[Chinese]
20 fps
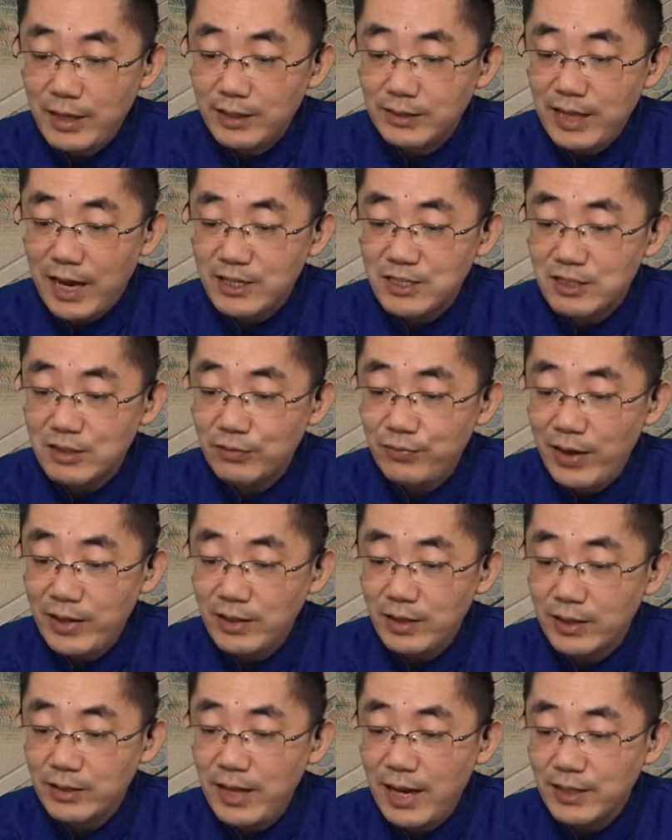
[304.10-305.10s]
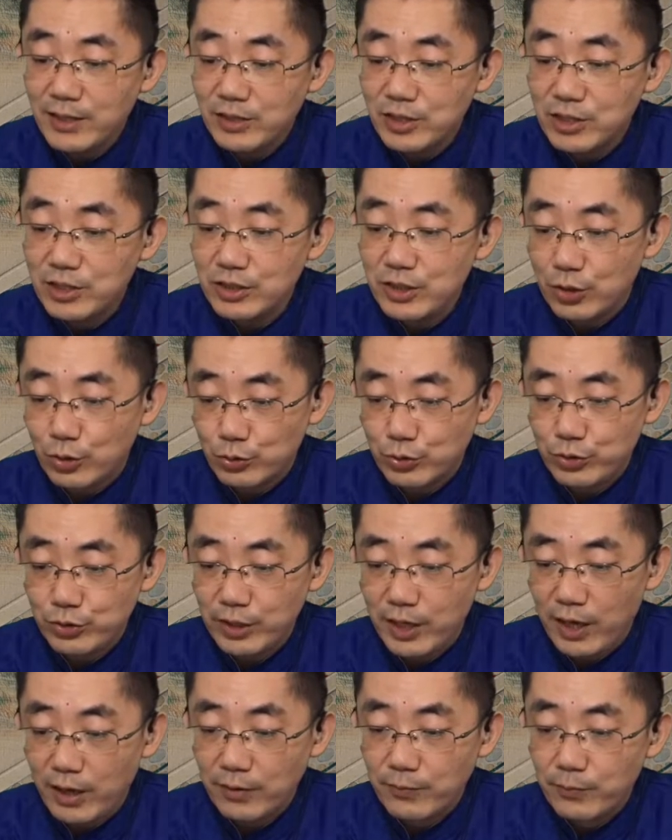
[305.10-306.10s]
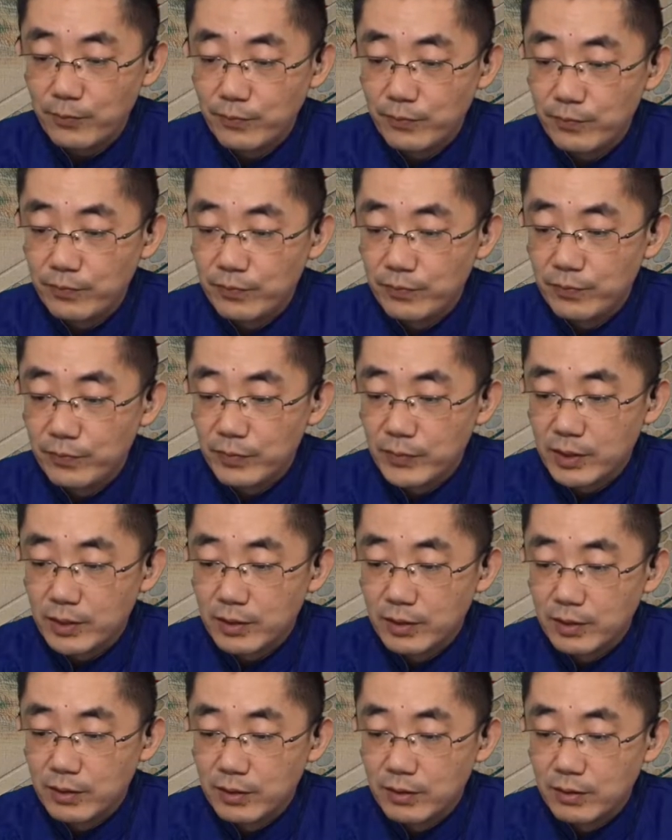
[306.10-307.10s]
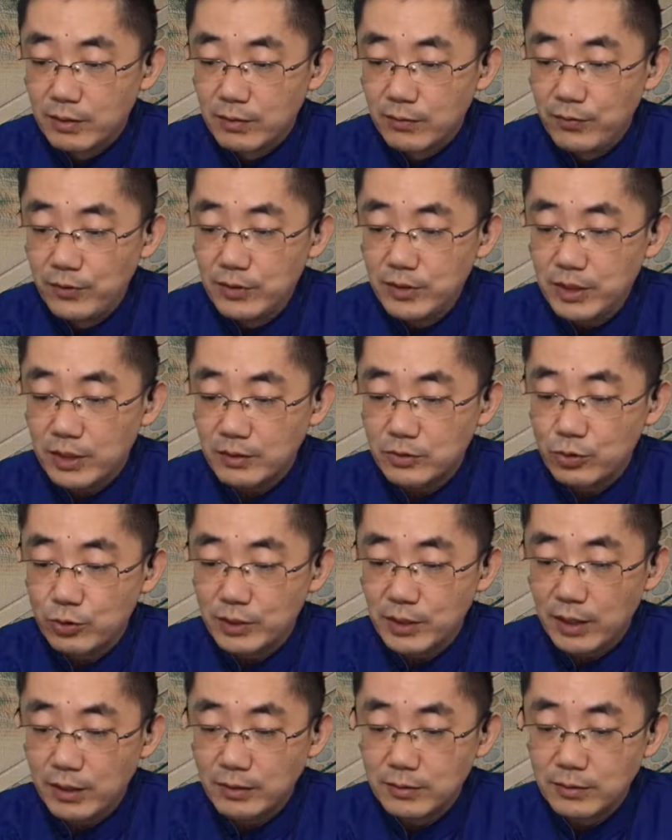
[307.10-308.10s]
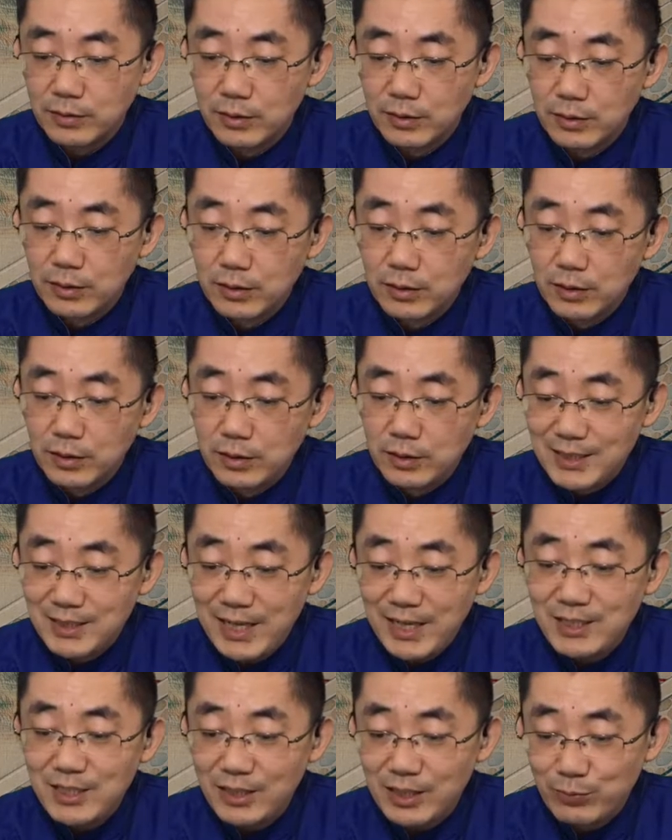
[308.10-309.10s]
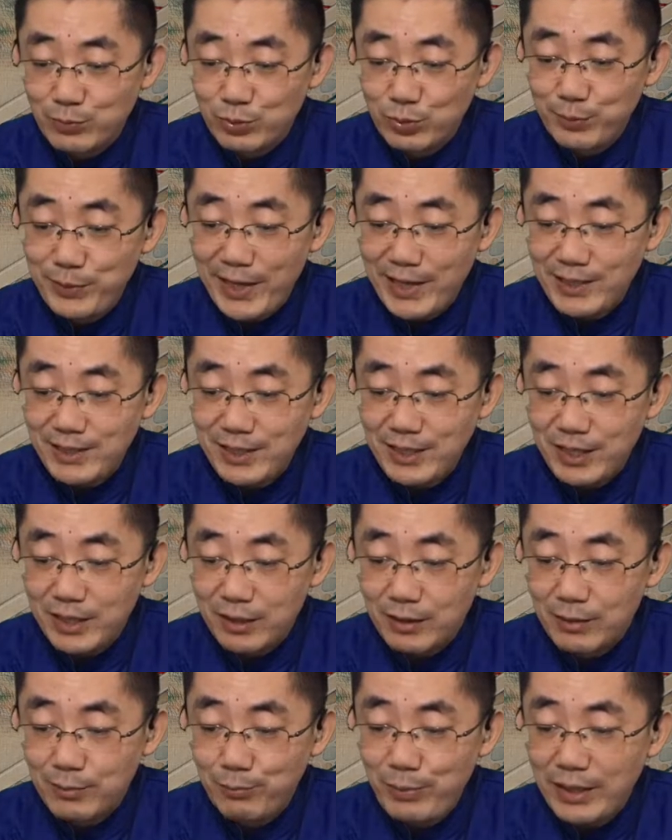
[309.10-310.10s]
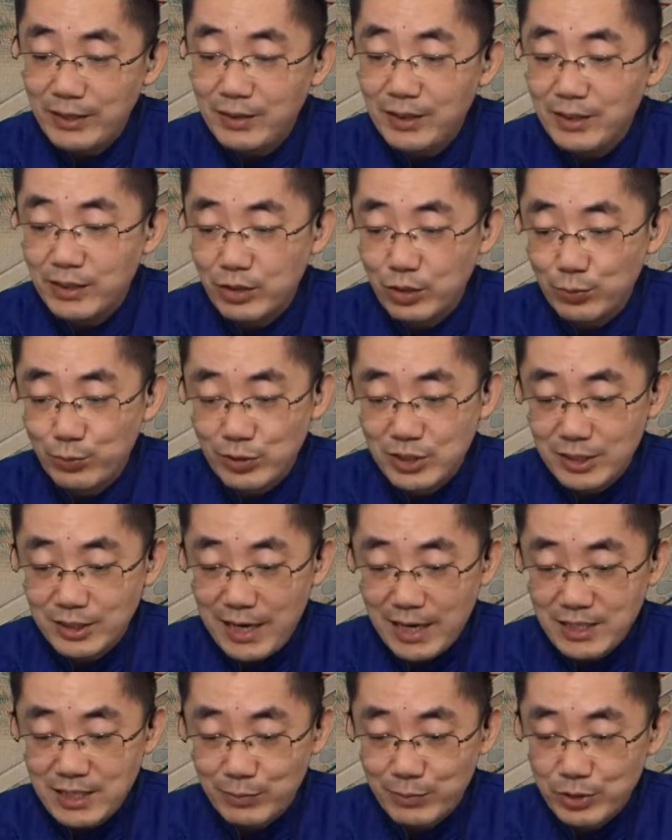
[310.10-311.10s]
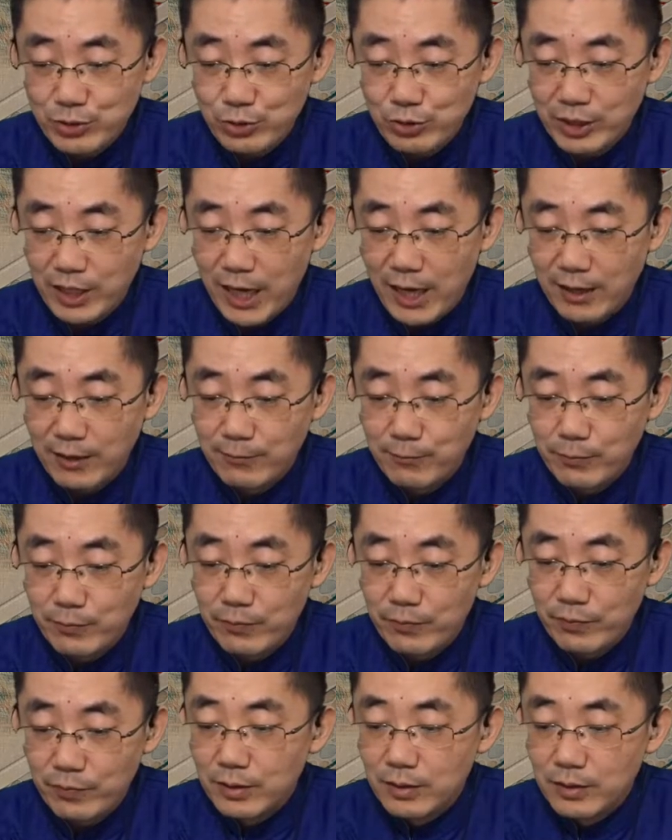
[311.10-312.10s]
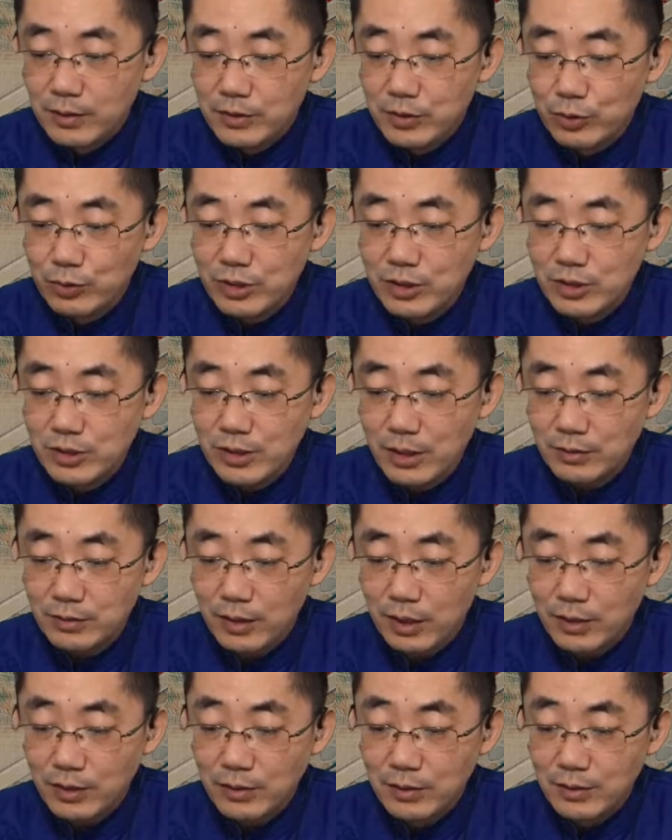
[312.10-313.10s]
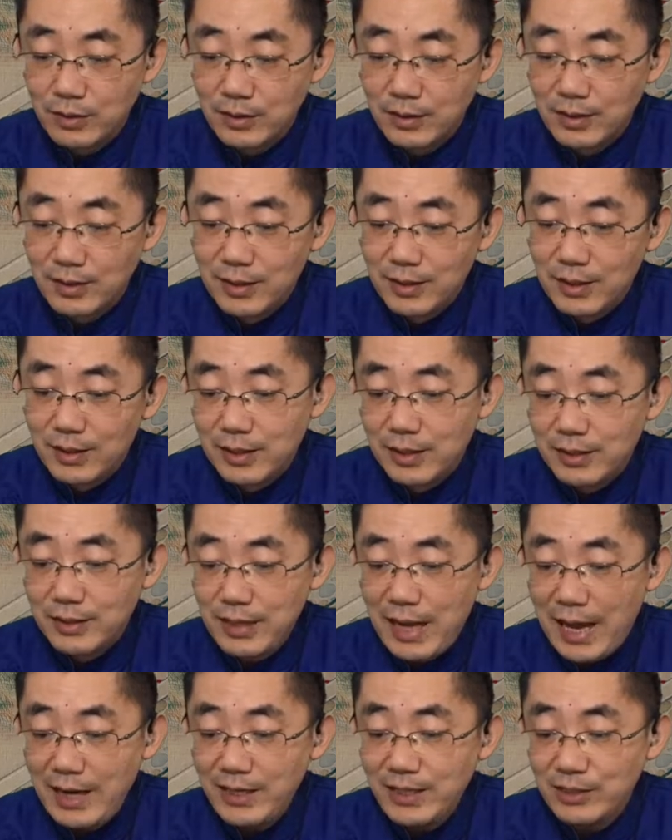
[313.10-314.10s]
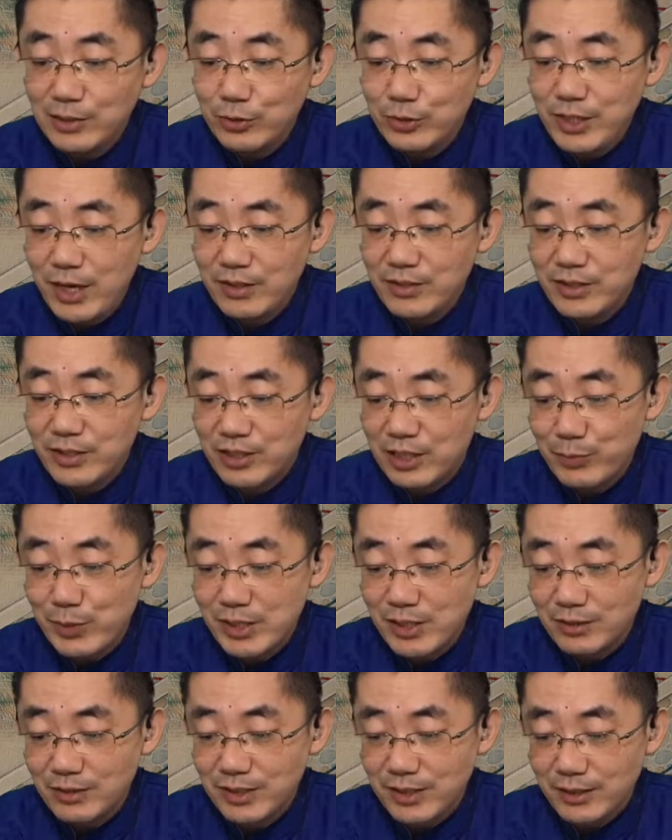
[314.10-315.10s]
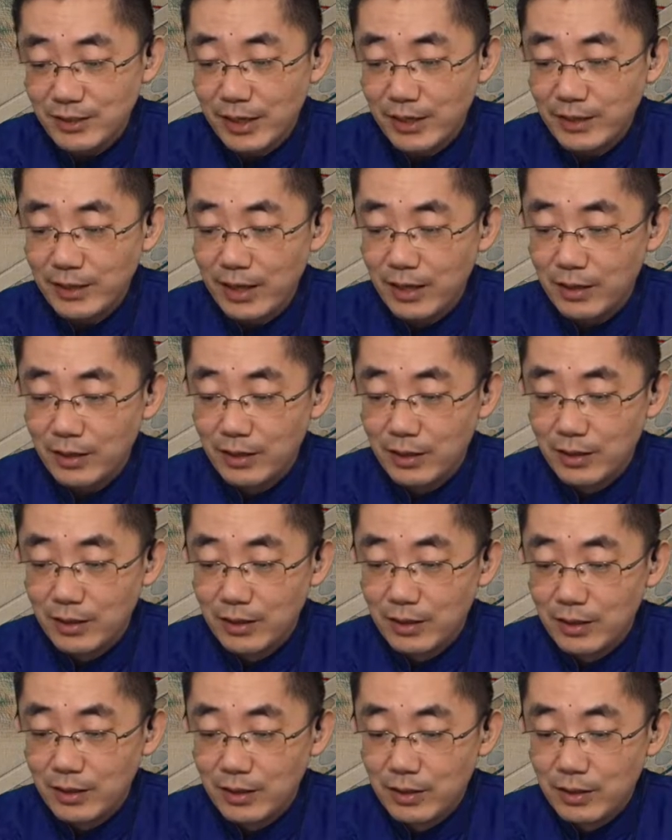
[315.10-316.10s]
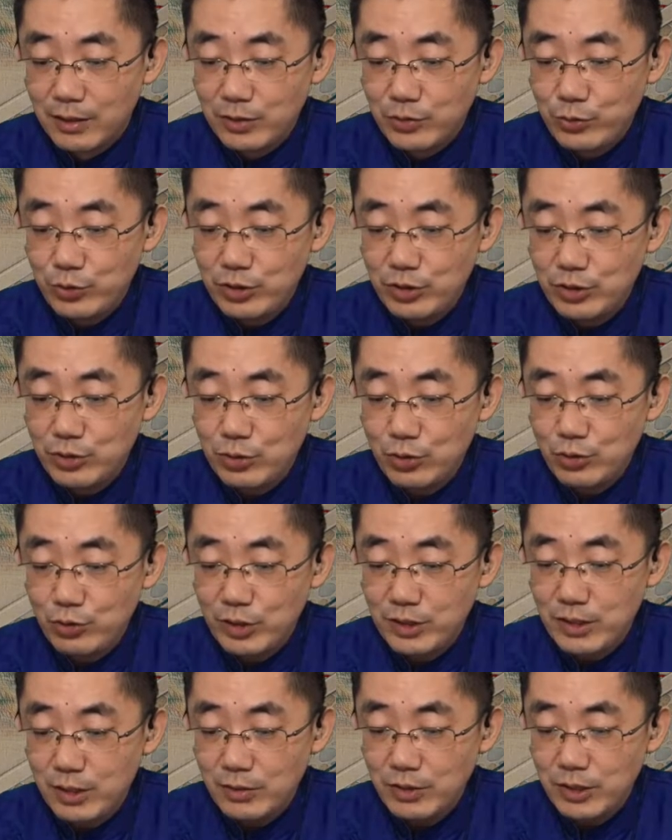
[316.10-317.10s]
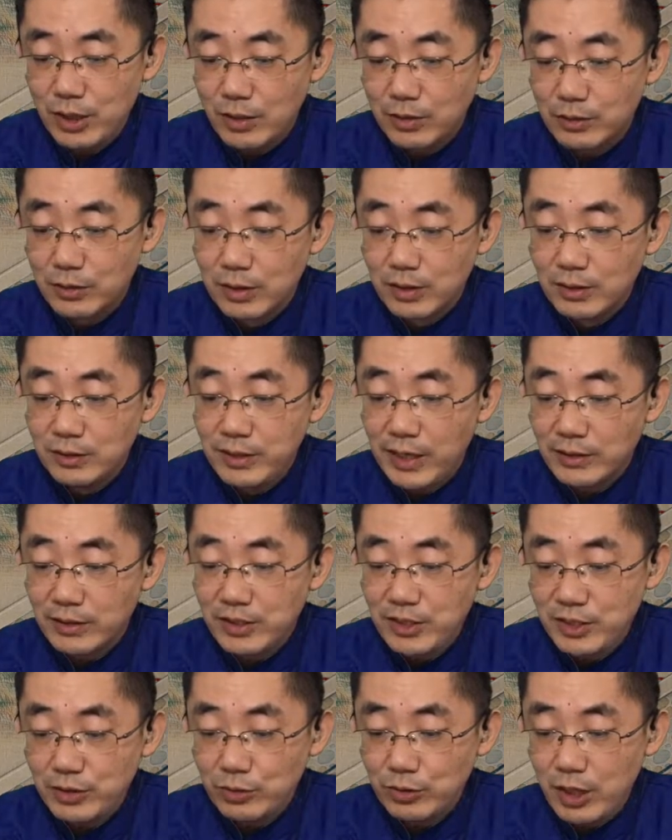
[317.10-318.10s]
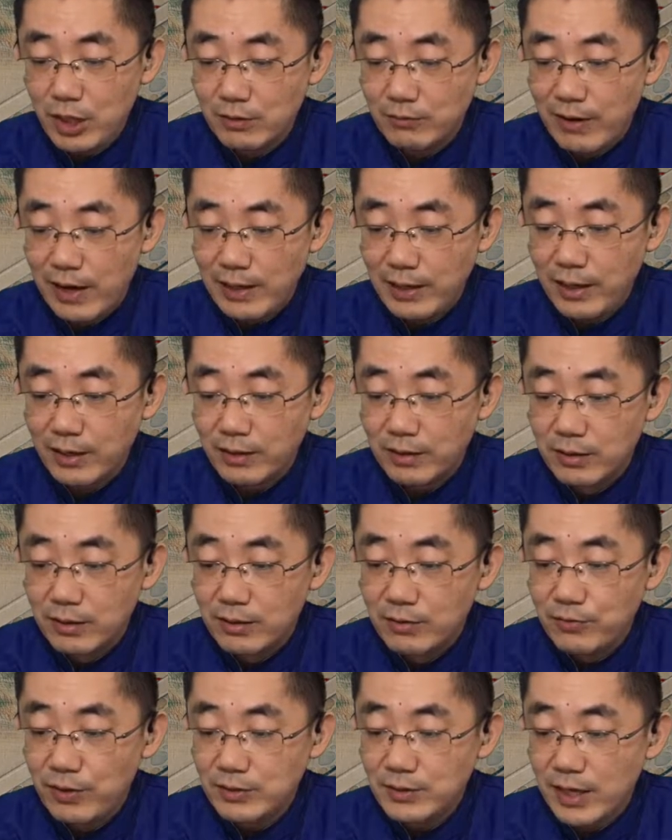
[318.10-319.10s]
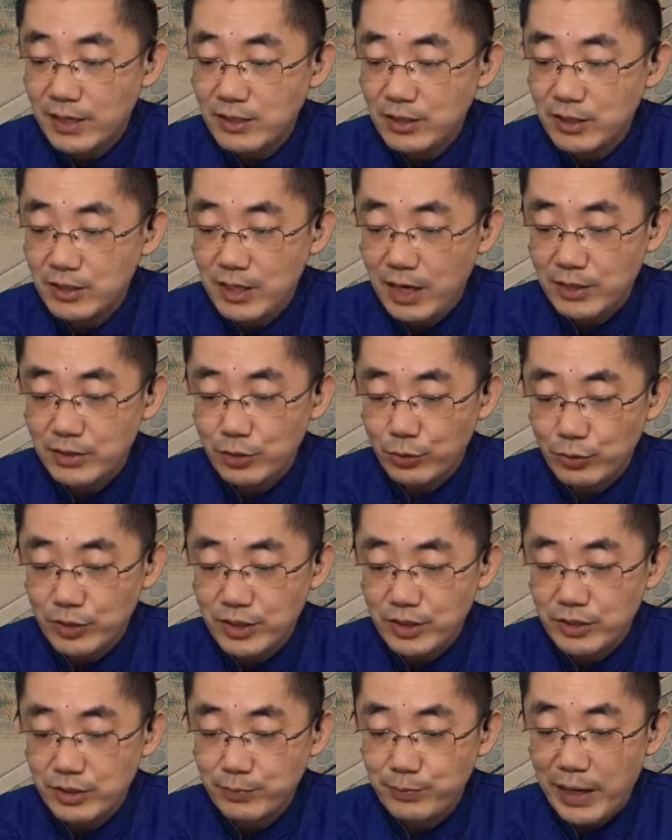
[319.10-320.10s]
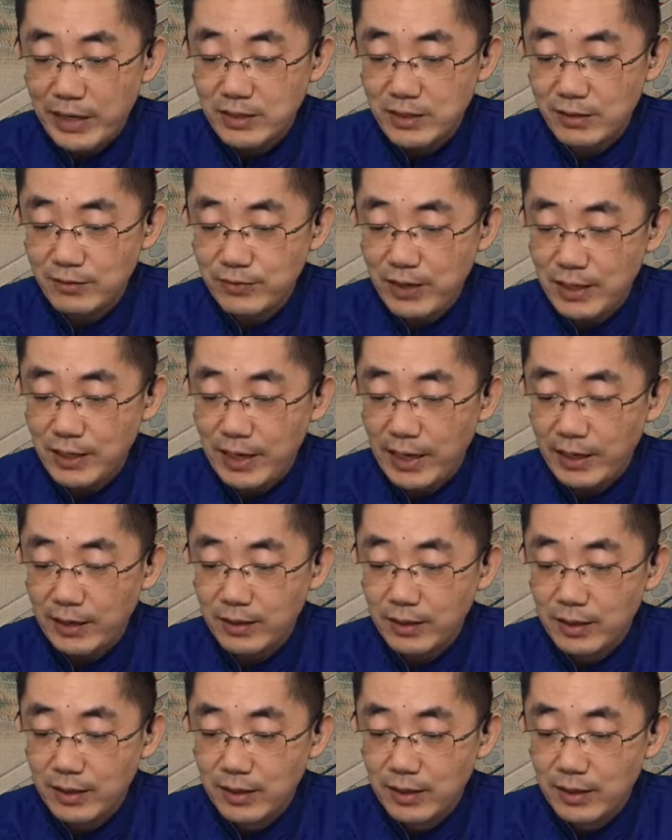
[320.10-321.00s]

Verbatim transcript: 了打十番的那里吃酒去了。”凤姐儿说道：“在这里不便意，背地里又不知干什么去了。”尤氏笑道：“哪里都像你这么正经人呢？”于是说说笑笑，点的戏都唱完了，方才撤下酒席，摆上饭来，